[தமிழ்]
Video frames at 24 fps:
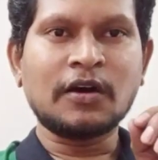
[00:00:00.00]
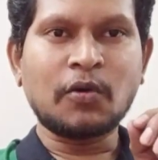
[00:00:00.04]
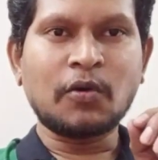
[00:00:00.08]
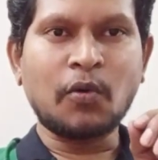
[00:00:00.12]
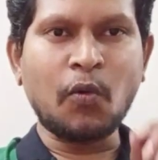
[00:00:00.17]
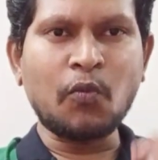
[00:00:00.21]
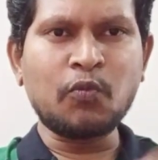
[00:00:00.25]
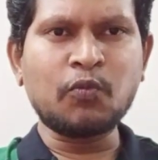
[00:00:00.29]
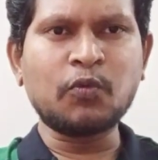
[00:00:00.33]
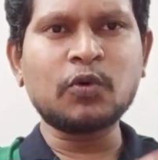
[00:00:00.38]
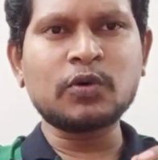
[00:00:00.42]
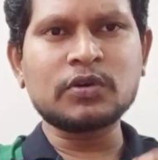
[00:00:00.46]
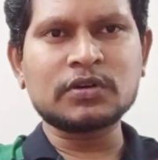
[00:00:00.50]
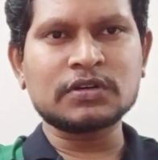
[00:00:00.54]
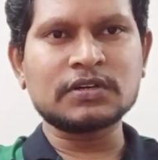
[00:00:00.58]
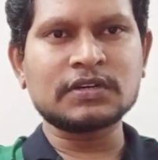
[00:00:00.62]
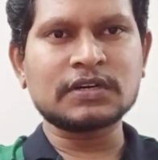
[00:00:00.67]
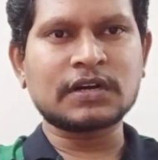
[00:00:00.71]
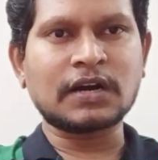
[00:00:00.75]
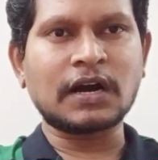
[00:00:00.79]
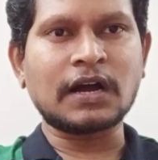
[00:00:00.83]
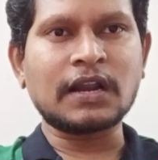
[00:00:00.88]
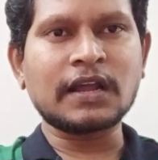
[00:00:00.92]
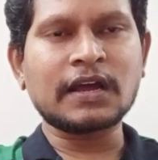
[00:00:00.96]
ஒவ்வொரு
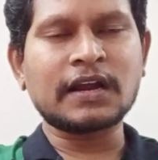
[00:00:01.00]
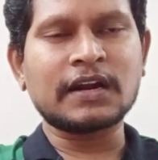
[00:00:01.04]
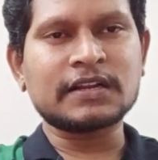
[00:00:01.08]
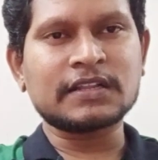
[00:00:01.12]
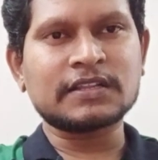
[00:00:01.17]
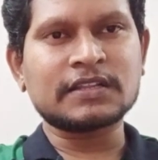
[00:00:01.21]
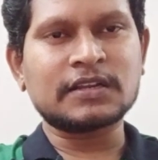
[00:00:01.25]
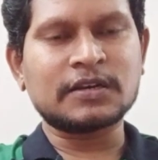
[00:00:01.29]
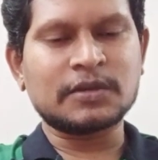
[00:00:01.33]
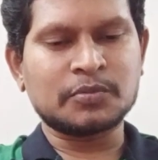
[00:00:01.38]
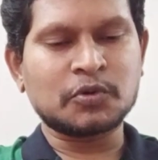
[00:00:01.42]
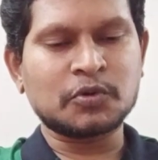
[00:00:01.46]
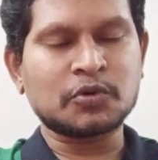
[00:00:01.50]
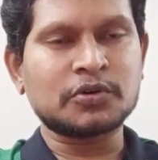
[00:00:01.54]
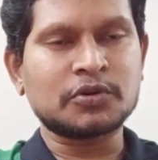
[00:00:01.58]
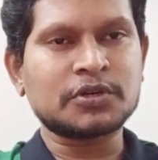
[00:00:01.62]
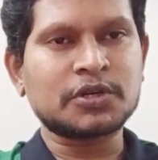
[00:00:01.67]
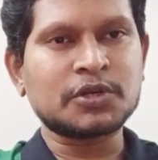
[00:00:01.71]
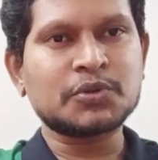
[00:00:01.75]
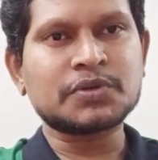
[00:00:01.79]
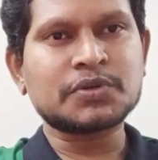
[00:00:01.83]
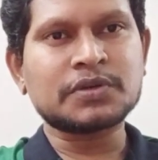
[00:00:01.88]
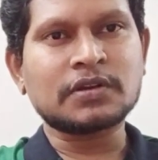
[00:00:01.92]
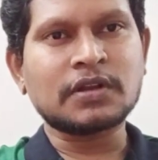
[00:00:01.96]
காலகட்டத்திலையும் ஒரு
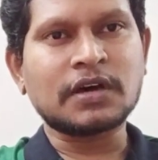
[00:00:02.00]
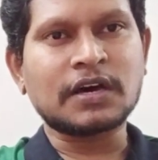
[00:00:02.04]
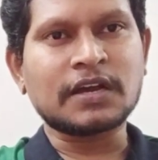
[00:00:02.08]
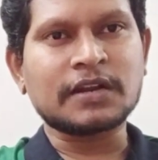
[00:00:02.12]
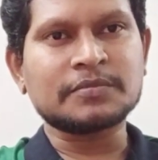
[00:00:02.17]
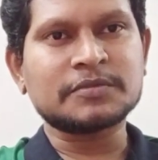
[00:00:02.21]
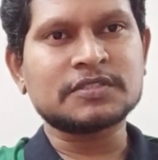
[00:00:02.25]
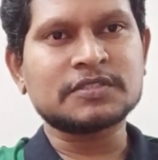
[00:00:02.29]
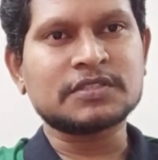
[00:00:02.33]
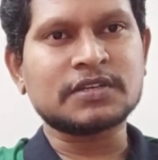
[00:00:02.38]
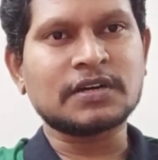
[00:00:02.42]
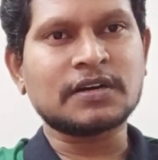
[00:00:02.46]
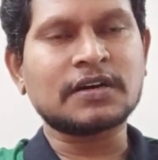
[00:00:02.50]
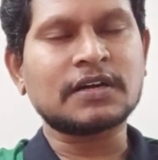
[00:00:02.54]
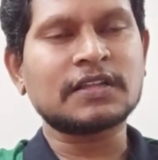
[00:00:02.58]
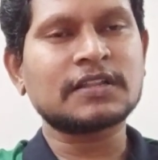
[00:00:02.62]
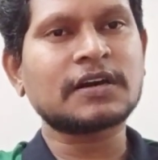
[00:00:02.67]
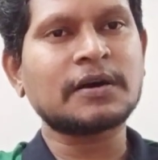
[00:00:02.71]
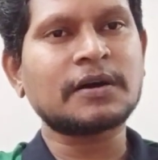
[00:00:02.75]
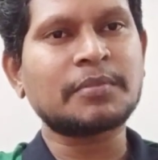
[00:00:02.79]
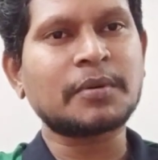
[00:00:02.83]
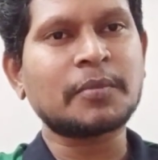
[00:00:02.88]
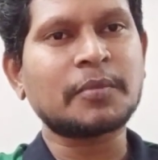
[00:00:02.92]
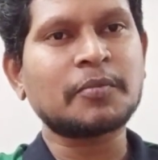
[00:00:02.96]
டியூஷன் ஆரம்பித்தான்
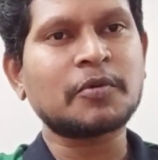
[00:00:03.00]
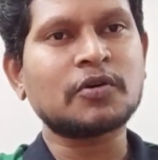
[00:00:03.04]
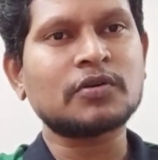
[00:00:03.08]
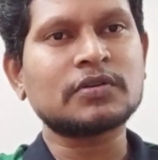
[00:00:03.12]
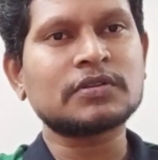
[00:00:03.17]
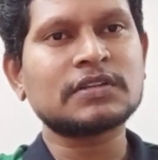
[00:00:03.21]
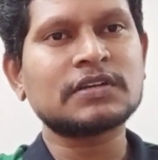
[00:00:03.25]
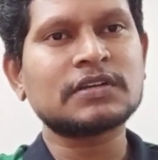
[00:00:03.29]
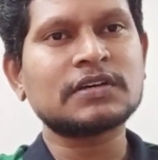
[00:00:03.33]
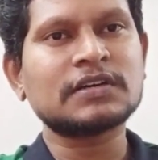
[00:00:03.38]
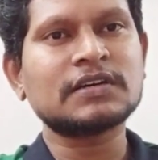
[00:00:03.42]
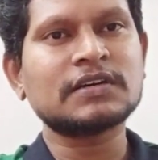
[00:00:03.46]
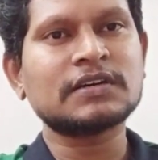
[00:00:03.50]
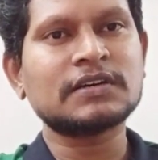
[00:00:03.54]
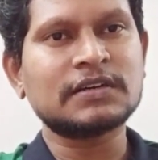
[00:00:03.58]
அதுக்கப்புறமா வந்து